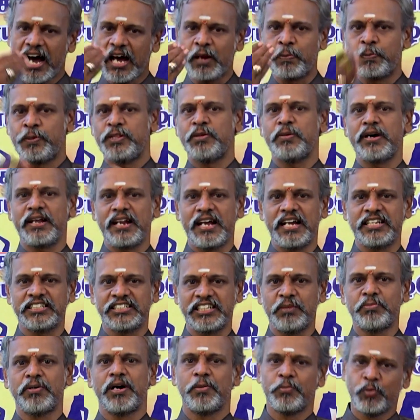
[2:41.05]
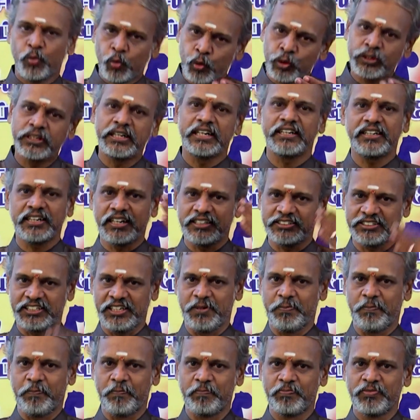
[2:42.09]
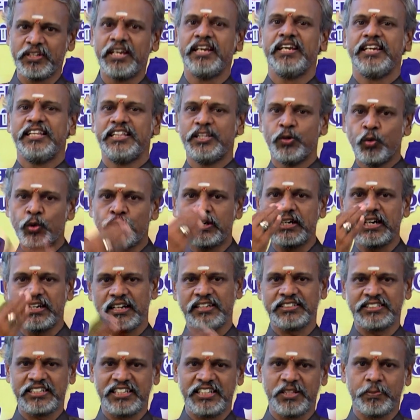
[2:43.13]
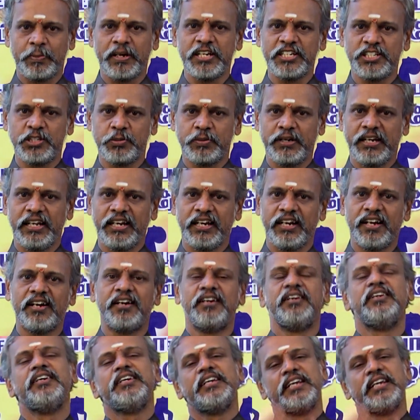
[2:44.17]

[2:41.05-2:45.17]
அற்புதமான ஆசனமாம் உட்கட்டாசனம் இந்த உட்கட்டாசனத்தை பயிற்சி பண்ணிங்கன்னா